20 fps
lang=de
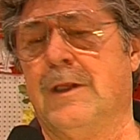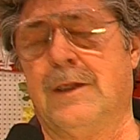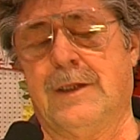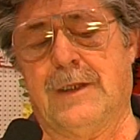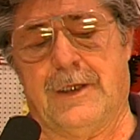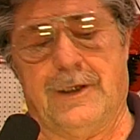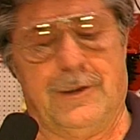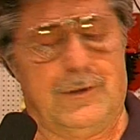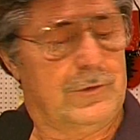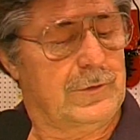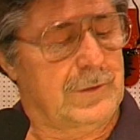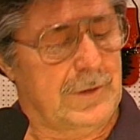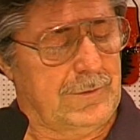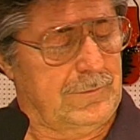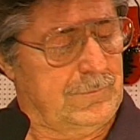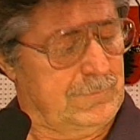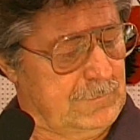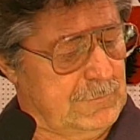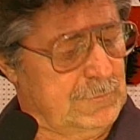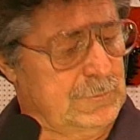Naja, und
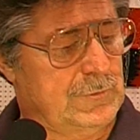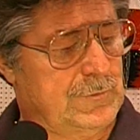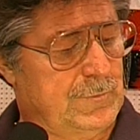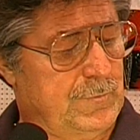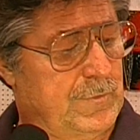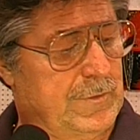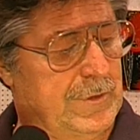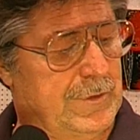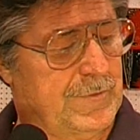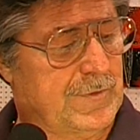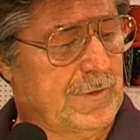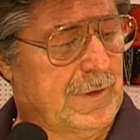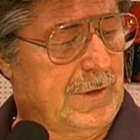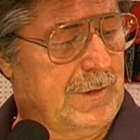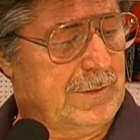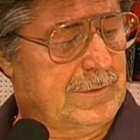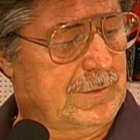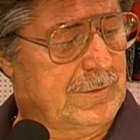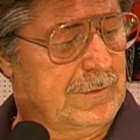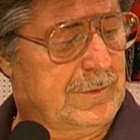dann, wie
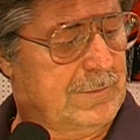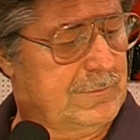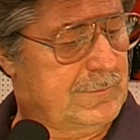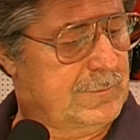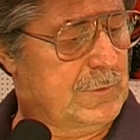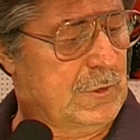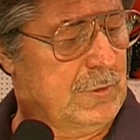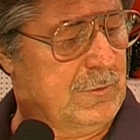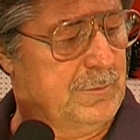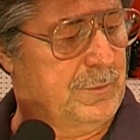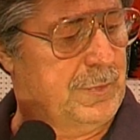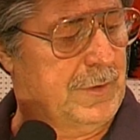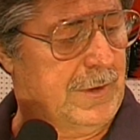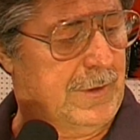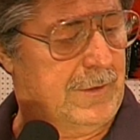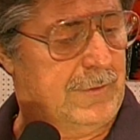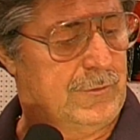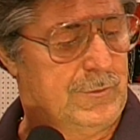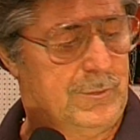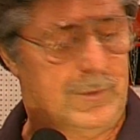gesagt, noch ein
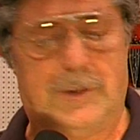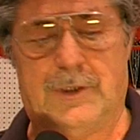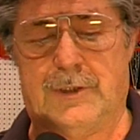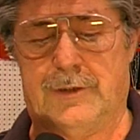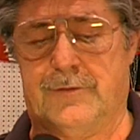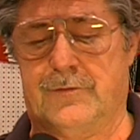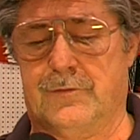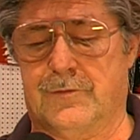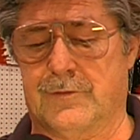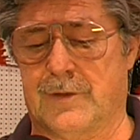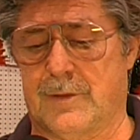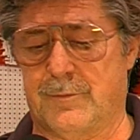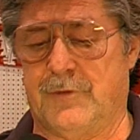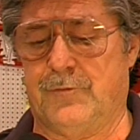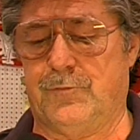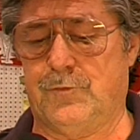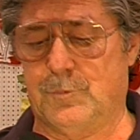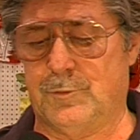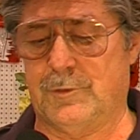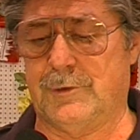paar überall
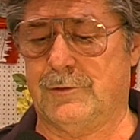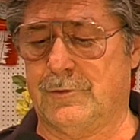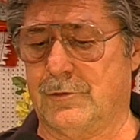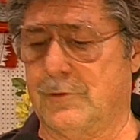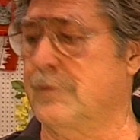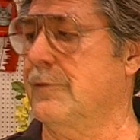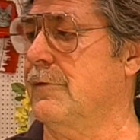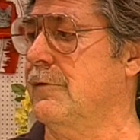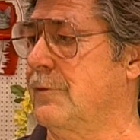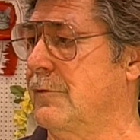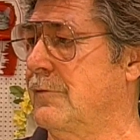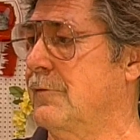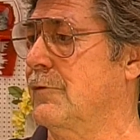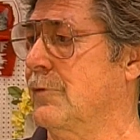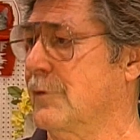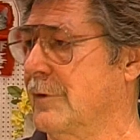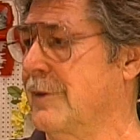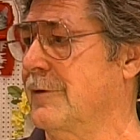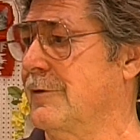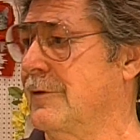zusammengefummelt und
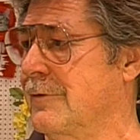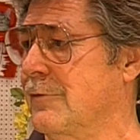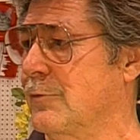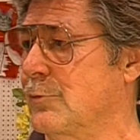so ging das.